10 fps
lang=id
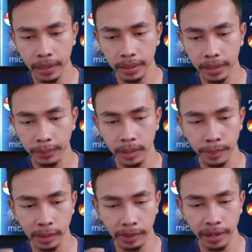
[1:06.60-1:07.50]
Wah, aku
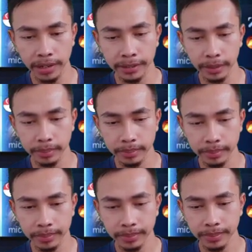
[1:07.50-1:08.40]
udah pernah pakai ini, Sob.
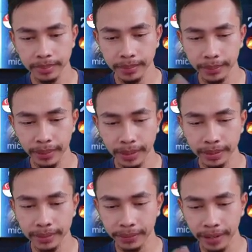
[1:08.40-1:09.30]

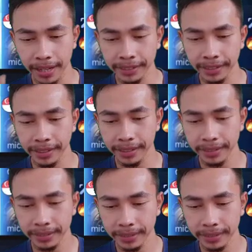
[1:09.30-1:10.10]
Kurang, kurang asik ya.